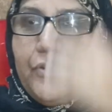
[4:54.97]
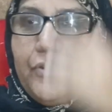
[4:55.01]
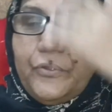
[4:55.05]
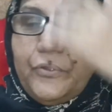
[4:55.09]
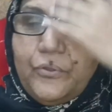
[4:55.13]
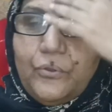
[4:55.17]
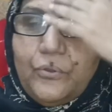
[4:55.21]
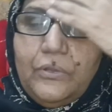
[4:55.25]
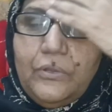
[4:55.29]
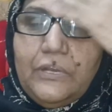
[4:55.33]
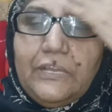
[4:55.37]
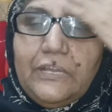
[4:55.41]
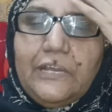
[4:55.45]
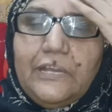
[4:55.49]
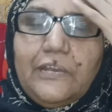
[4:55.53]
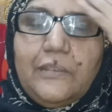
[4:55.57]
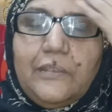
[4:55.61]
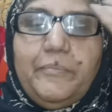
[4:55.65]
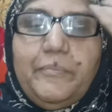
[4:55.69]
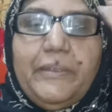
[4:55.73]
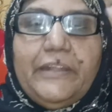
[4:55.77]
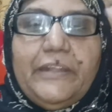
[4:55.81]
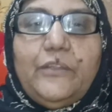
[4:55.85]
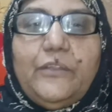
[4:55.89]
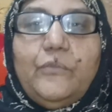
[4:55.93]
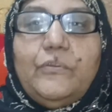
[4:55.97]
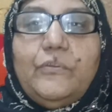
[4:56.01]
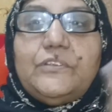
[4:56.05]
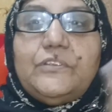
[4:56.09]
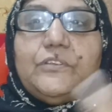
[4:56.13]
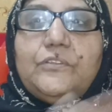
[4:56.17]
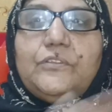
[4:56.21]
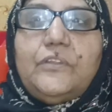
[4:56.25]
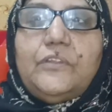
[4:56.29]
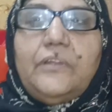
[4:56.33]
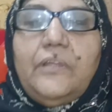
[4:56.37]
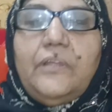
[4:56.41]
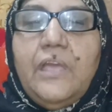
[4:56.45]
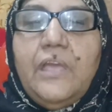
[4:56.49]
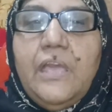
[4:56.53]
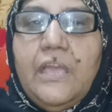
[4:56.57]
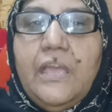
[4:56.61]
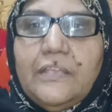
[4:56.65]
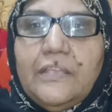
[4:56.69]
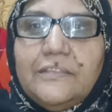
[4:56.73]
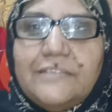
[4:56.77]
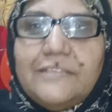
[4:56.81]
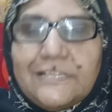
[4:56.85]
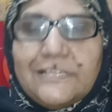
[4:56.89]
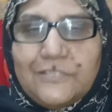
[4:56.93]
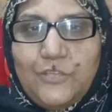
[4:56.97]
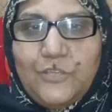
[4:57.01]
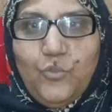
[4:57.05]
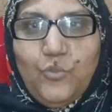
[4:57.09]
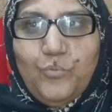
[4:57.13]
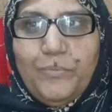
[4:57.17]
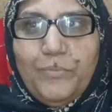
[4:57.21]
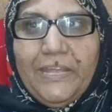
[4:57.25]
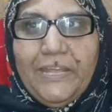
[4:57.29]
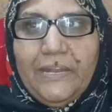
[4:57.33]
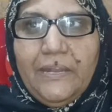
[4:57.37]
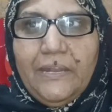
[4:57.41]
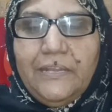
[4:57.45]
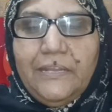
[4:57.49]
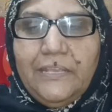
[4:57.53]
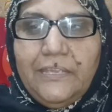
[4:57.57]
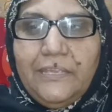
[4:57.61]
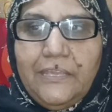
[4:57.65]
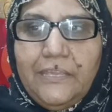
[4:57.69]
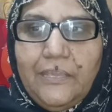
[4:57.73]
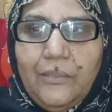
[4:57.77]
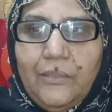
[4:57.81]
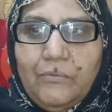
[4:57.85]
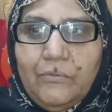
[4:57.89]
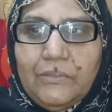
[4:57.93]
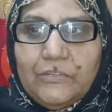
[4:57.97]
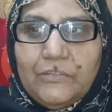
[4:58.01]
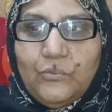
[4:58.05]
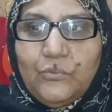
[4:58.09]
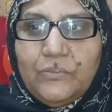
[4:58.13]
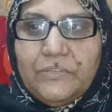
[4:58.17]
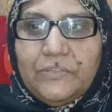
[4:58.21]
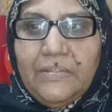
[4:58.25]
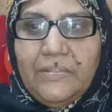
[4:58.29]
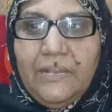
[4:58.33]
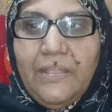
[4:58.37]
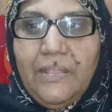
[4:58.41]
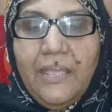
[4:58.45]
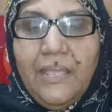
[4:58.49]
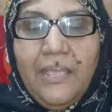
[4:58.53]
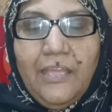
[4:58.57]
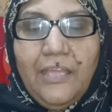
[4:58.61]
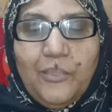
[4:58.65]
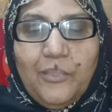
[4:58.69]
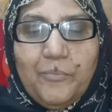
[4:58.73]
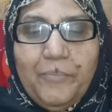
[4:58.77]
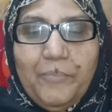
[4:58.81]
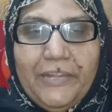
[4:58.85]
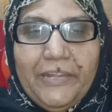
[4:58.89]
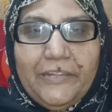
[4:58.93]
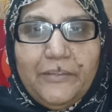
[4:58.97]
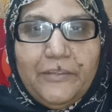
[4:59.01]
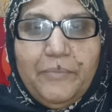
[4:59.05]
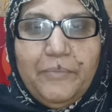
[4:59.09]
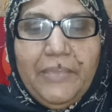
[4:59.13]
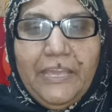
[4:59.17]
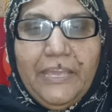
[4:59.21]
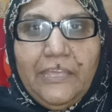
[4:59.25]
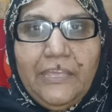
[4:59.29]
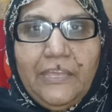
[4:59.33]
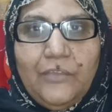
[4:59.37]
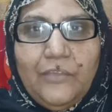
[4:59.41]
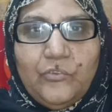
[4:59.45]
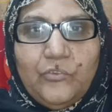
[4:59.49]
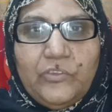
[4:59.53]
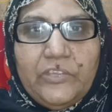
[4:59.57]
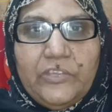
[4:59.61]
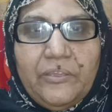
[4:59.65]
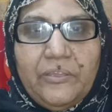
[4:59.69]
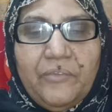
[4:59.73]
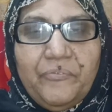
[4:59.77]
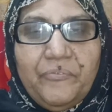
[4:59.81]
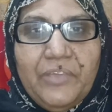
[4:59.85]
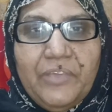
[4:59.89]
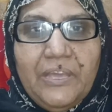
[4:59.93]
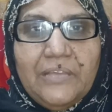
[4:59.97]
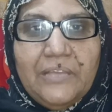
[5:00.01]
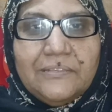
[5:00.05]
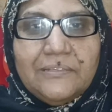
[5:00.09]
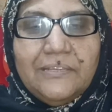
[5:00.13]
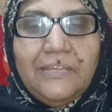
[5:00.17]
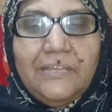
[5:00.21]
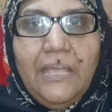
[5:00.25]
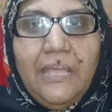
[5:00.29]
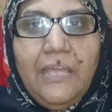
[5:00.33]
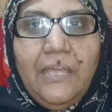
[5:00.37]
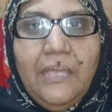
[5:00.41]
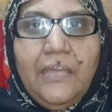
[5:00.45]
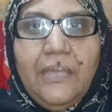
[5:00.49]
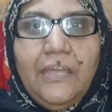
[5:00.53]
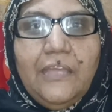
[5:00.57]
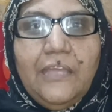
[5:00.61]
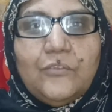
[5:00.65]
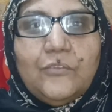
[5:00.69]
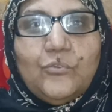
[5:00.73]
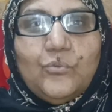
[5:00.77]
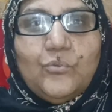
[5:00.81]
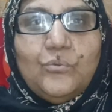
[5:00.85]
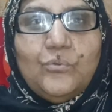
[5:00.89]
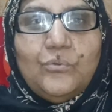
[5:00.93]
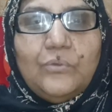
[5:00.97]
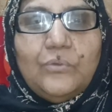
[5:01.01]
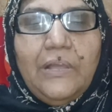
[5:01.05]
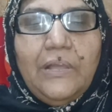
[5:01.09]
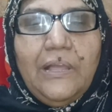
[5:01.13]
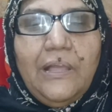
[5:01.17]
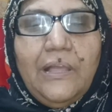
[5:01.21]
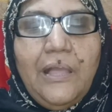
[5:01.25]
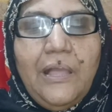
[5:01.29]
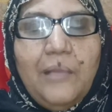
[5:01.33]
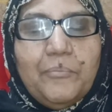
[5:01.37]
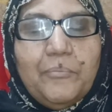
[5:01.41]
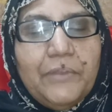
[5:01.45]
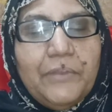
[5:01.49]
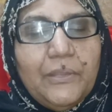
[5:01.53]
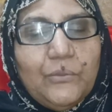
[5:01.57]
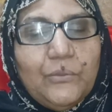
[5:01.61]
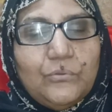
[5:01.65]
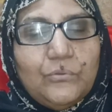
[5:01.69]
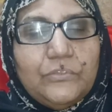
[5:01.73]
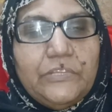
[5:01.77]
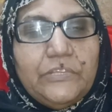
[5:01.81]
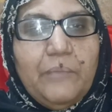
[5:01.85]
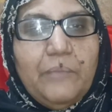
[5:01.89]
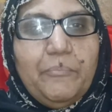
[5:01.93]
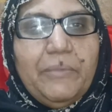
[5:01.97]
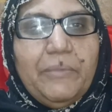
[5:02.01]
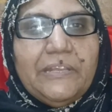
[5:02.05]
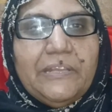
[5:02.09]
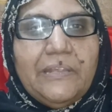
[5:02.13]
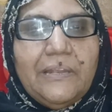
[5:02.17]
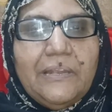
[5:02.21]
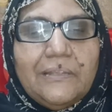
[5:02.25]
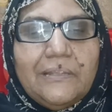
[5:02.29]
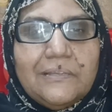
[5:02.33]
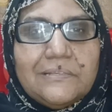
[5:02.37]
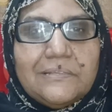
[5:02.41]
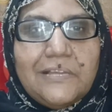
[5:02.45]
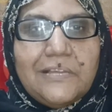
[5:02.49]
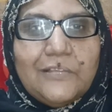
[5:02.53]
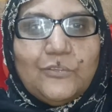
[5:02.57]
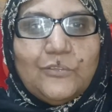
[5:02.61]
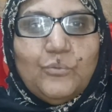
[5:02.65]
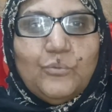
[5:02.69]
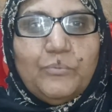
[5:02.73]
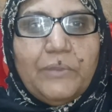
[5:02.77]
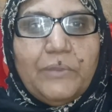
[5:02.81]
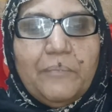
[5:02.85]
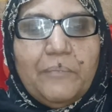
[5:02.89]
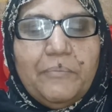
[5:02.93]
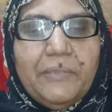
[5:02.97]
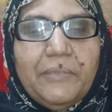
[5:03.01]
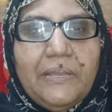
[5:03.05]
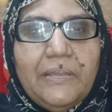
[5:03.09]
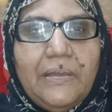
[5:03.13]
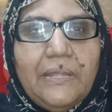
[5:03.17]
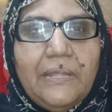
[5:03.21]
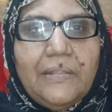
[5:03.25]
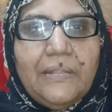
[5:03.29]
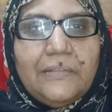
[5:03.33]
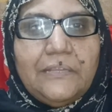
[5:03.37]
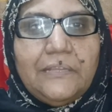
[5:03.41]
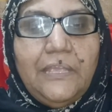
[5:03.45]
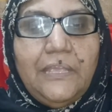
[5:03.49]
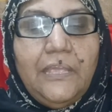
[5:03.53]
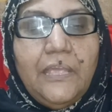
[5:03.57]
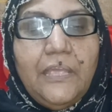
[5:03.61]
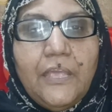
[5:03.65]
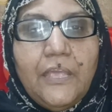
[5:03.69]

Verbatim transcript: कंट्रोल करके बैठी हुई जिधर जैसे हुमेरा ने किया हुआ तो इधर कमेंट भी आया थे कि फयाज तू आप ना खुद ही अब्बा जान के साथ उम्र भी कर रहा थे